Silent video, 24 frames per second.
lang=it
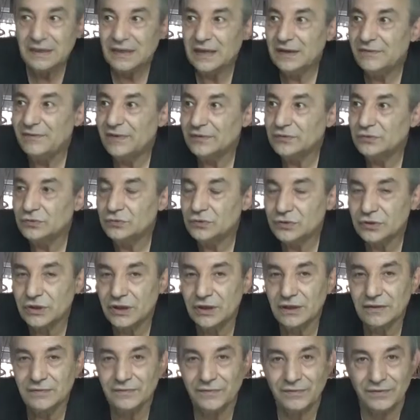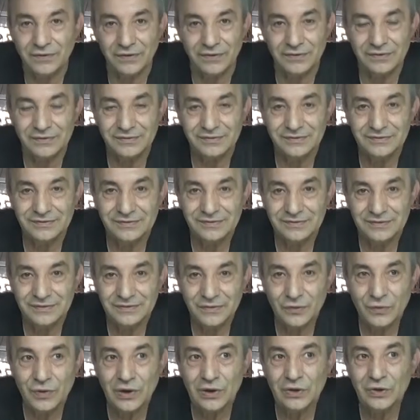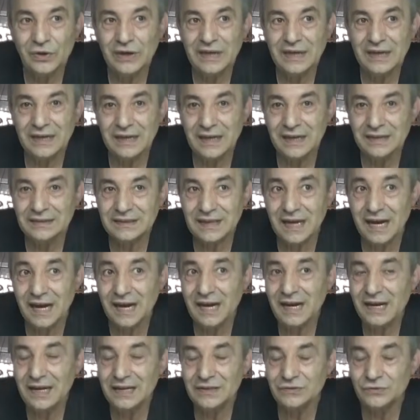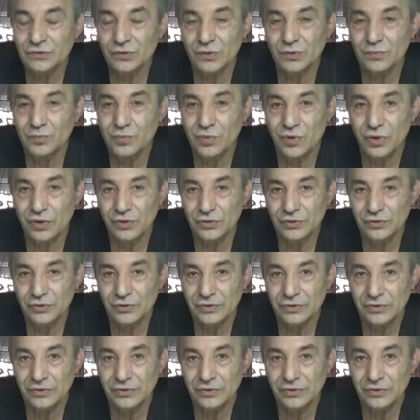che fa tutto schifo, quello che in realtà è solo buono.